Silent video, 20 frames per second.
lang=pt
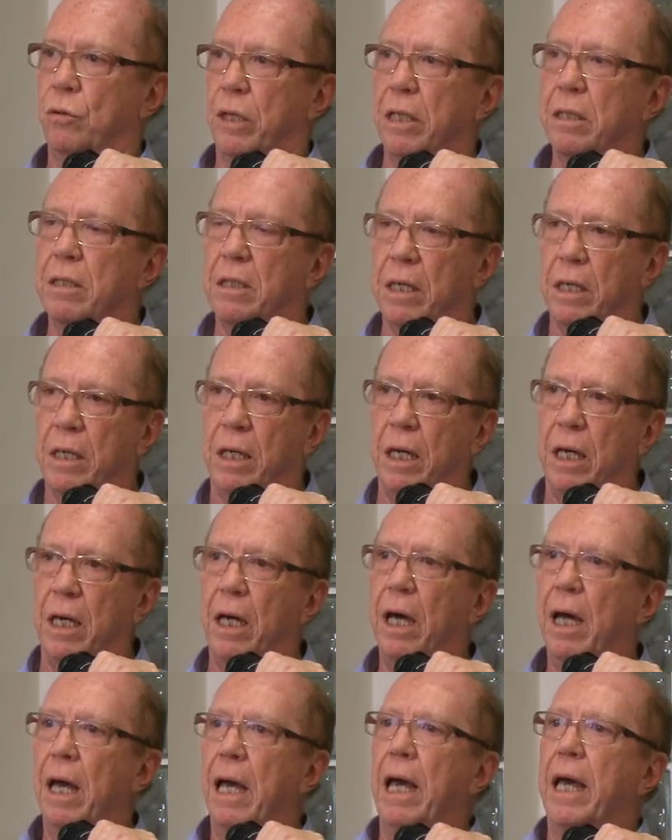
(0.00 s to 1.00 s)
Quer dizer,
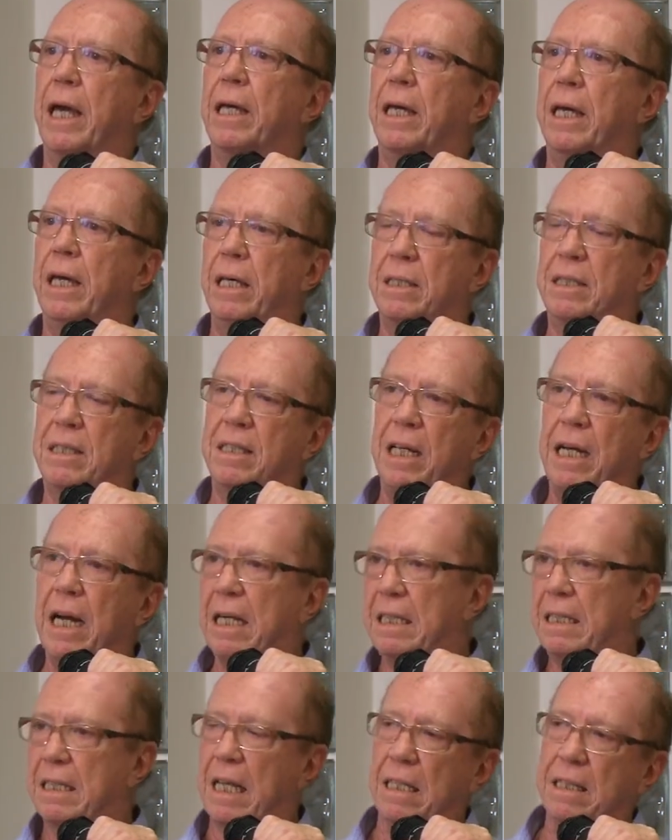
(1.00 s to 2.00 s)
que, que
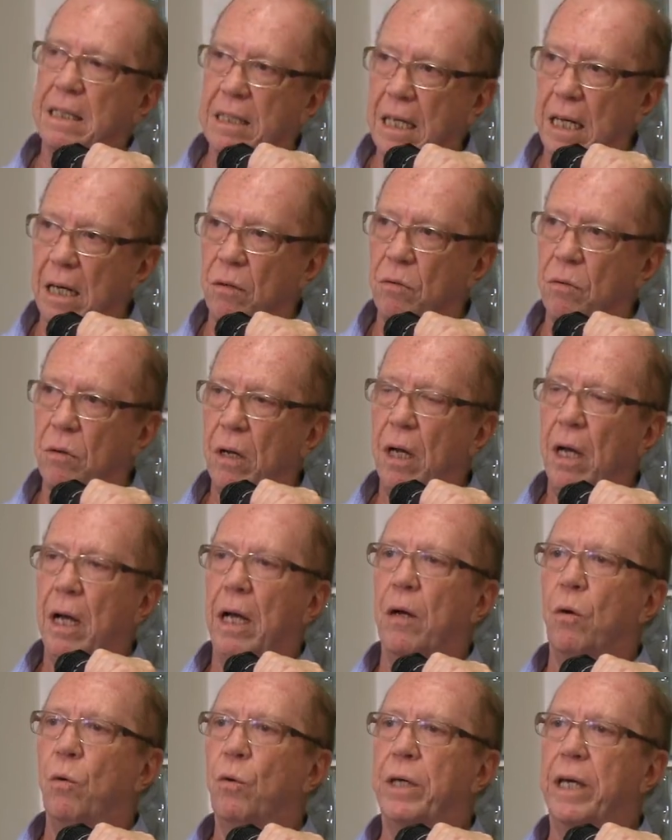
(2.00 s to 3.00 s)
sinalização,
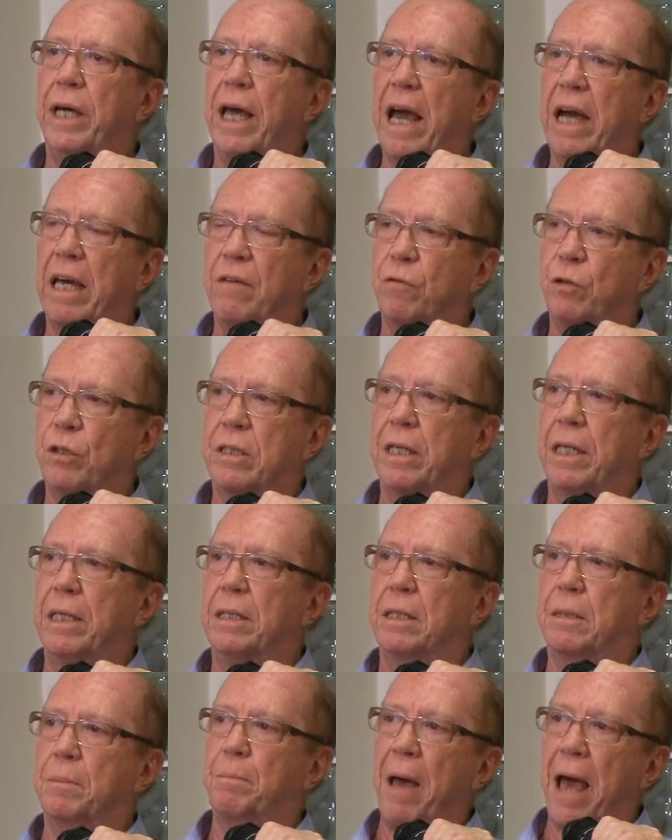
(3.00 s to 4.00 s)
o que é que você
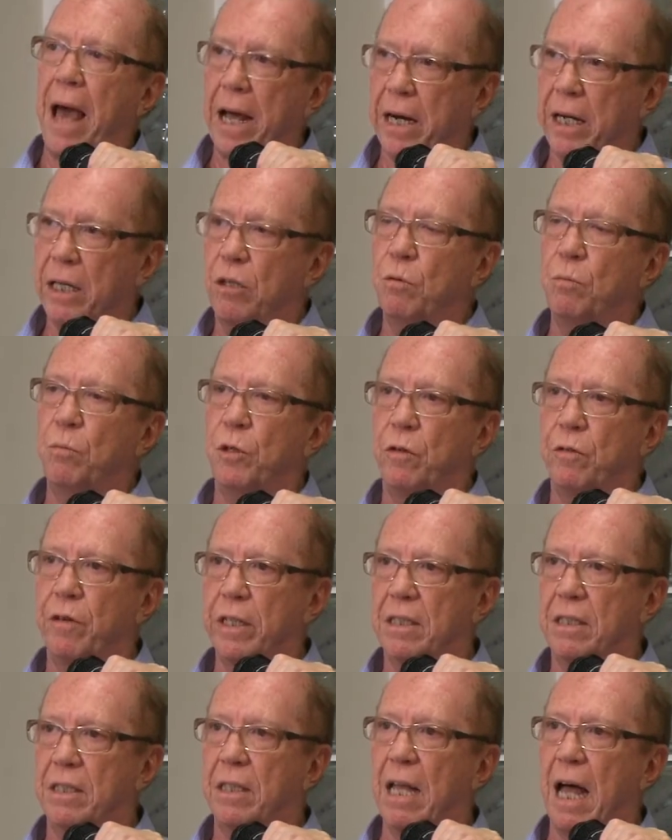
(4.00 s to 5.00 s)
espera que uma
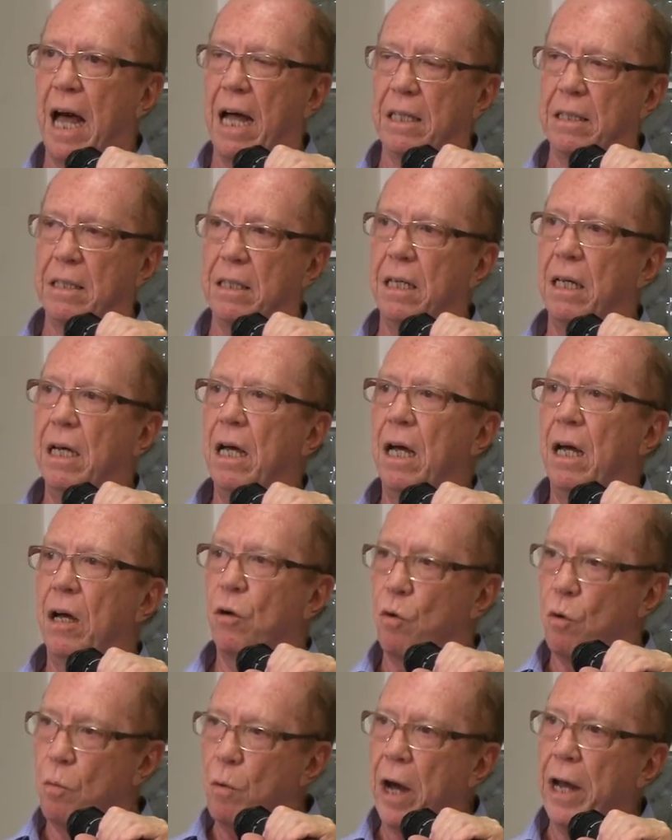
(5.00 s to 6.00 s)
universidade
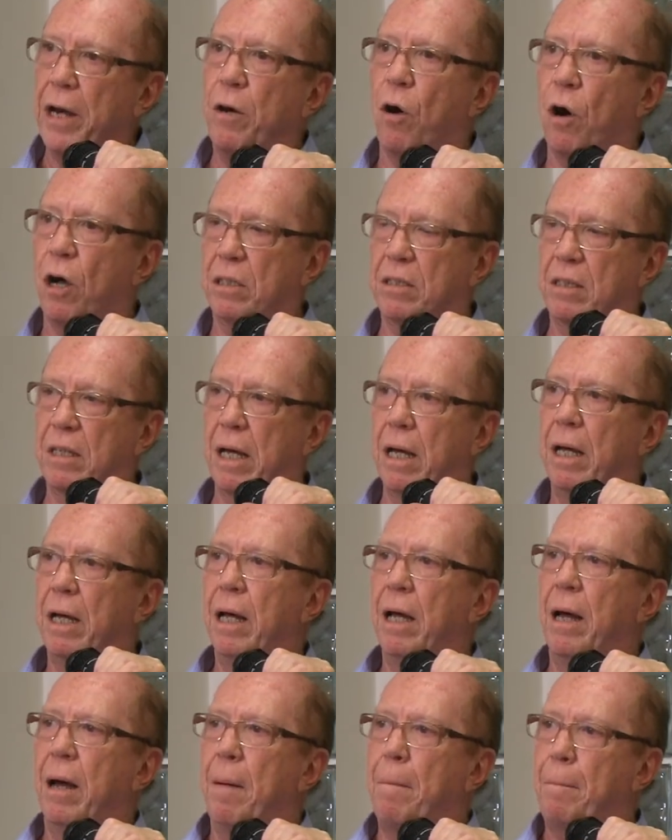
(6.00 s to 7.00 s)
como a nossa
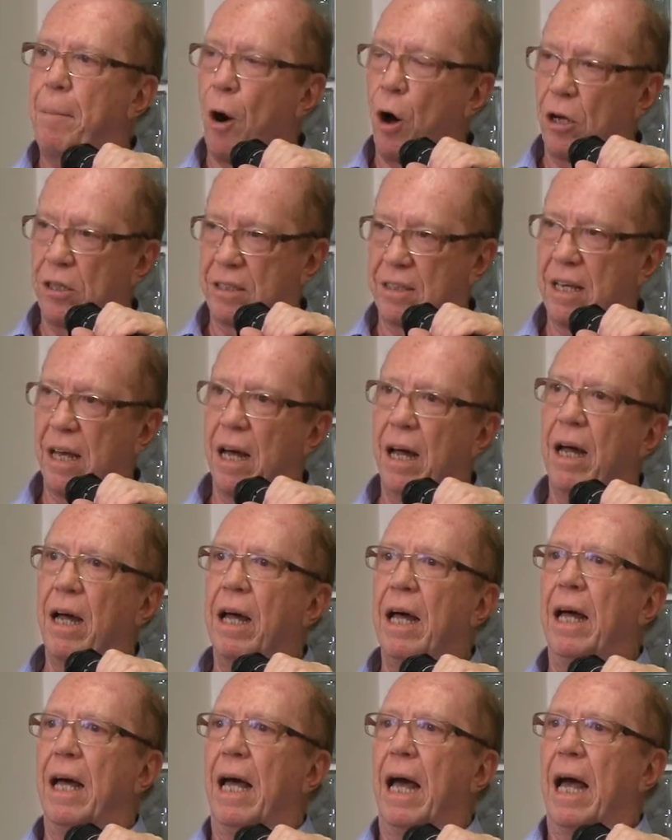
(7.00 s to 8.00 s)
possa
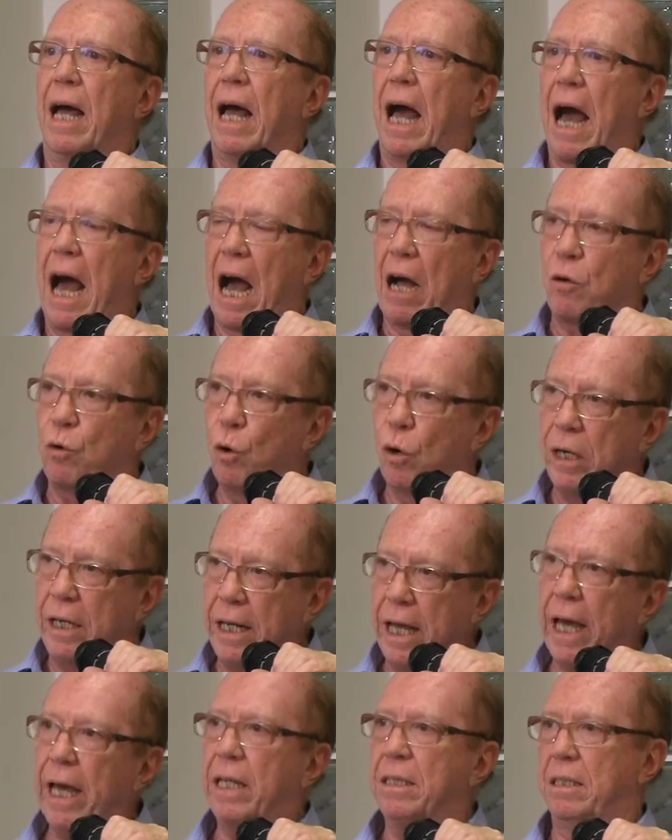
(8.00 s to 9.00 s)

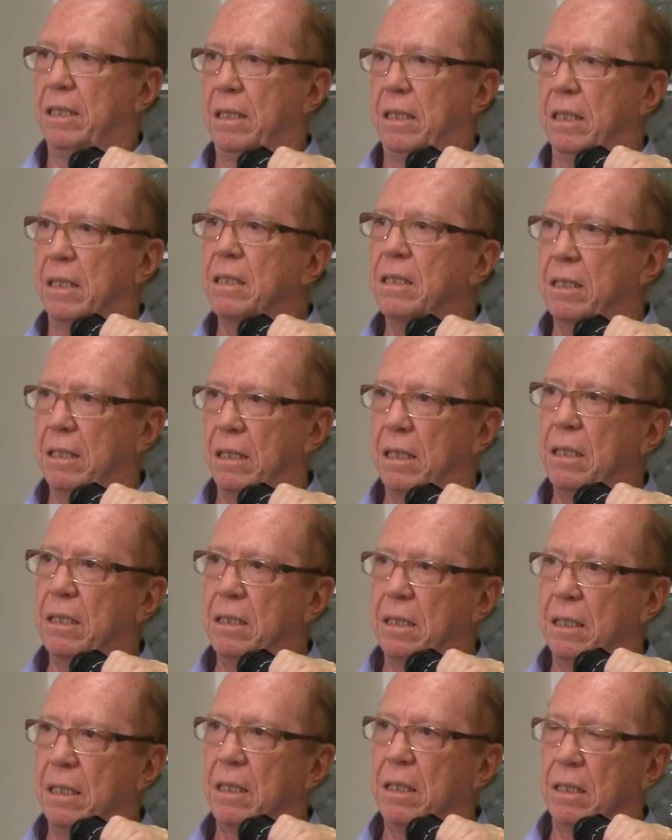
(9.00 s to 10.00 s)
acolher de, de,
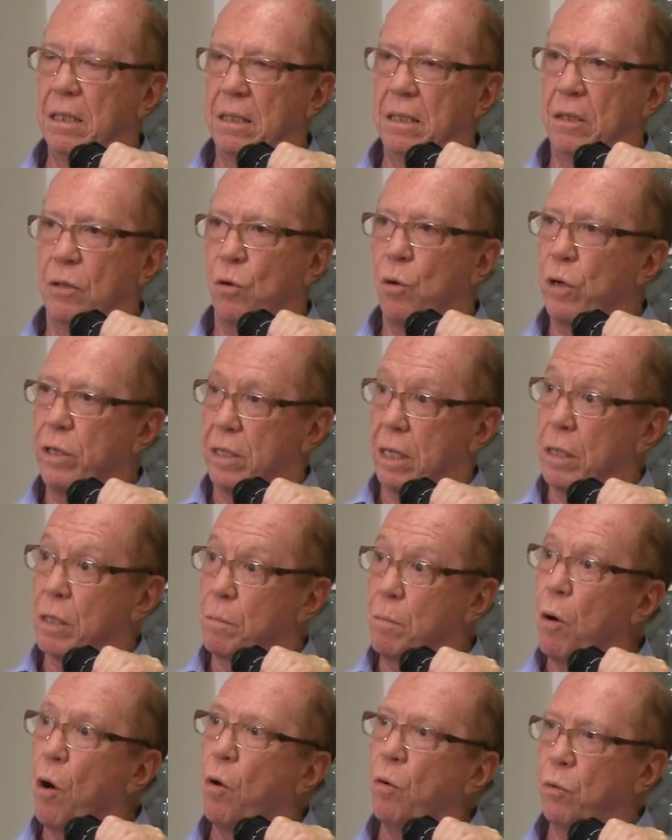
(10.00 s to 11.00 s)
de, de, coisas
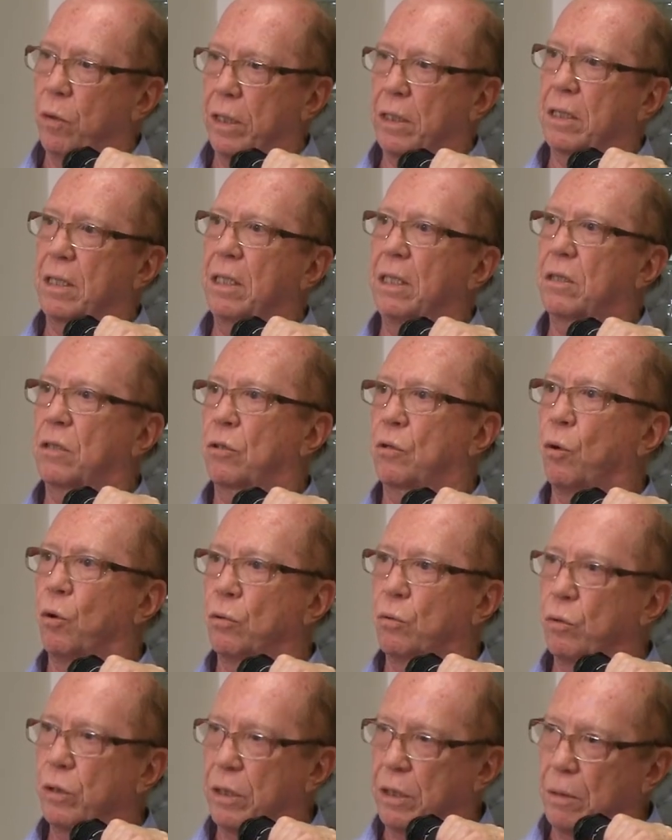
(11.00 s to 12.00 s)
boas que
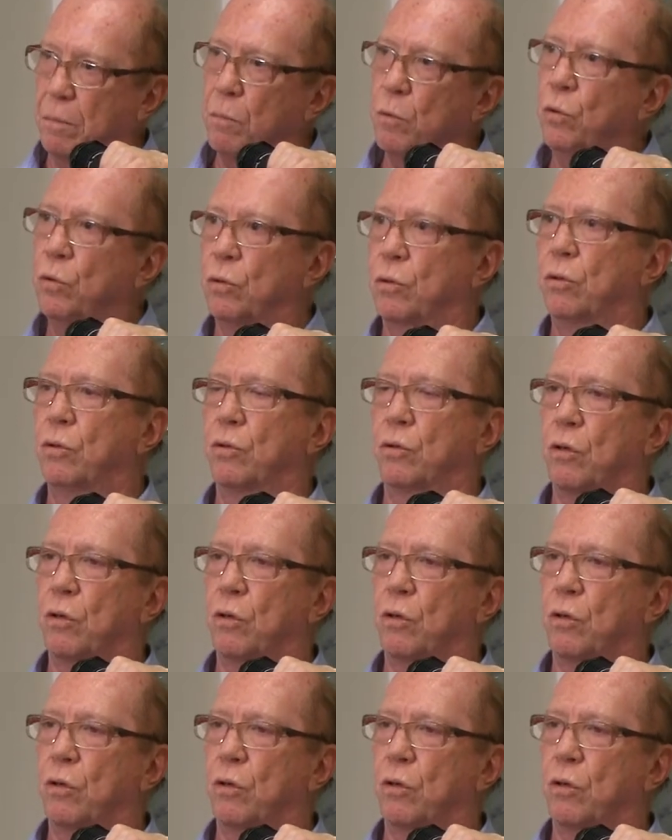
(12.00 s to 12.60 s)
todo esse mundo nos